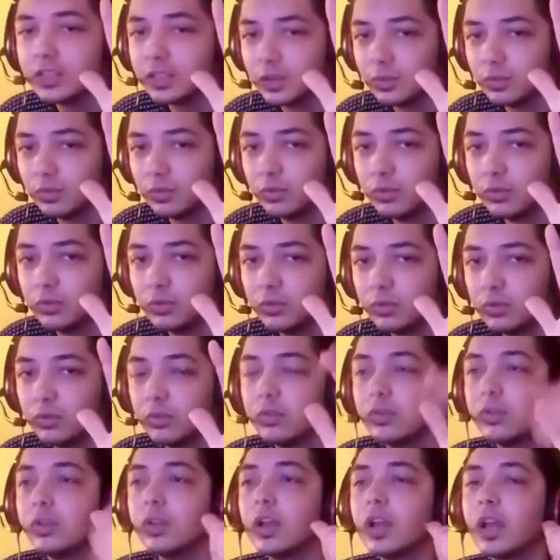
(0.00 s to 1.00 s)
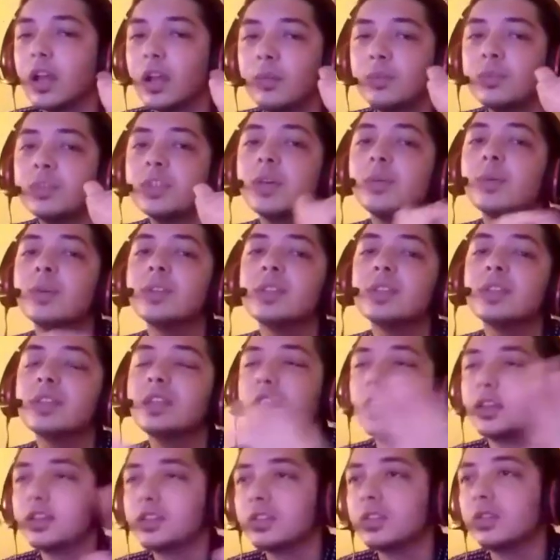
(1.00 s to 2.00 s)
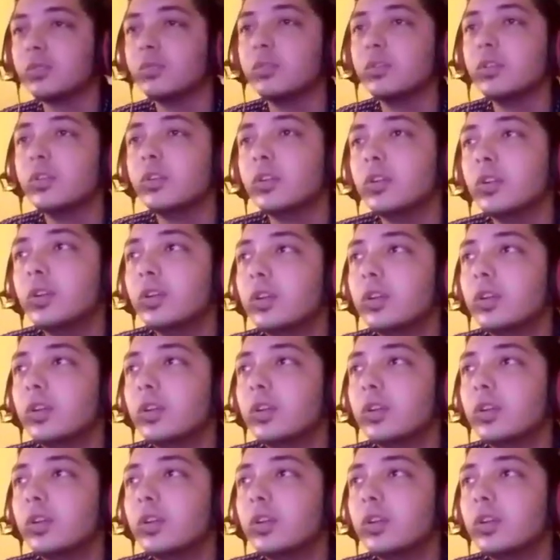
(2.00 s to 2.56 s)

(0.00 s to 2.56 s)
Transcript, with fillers: اللي هيكسبوا خمسة بس اللي هيكسبوا